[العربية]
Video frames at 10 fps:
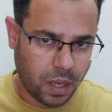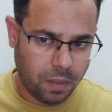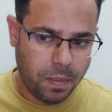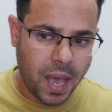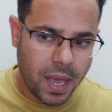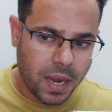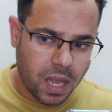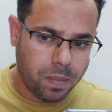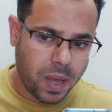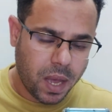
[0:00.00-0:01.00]
طيب ما هي
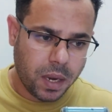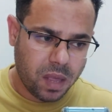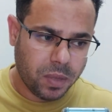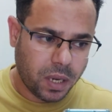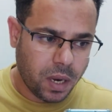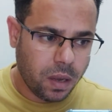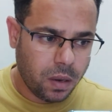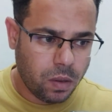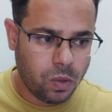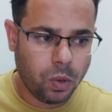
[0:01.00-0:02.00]
النسبه نسبه النقل
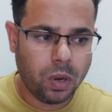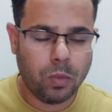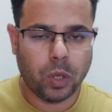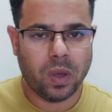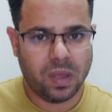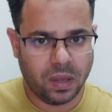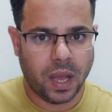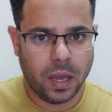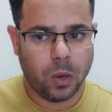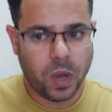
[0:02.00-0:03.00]
للظهور
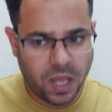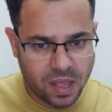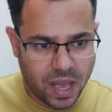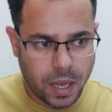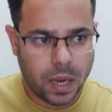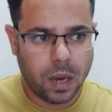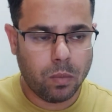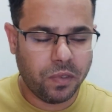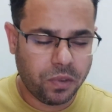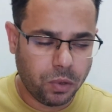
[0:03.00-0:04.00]
المتوسطه الكويسه اللي
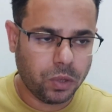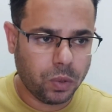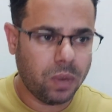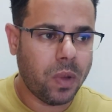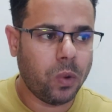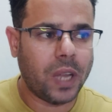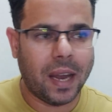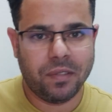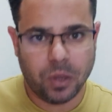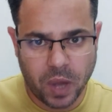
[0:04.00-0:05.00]
المفروض تكون موجوده
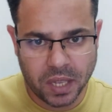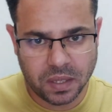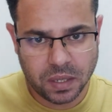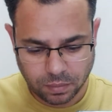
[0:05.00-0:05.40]
على فيديوهاتي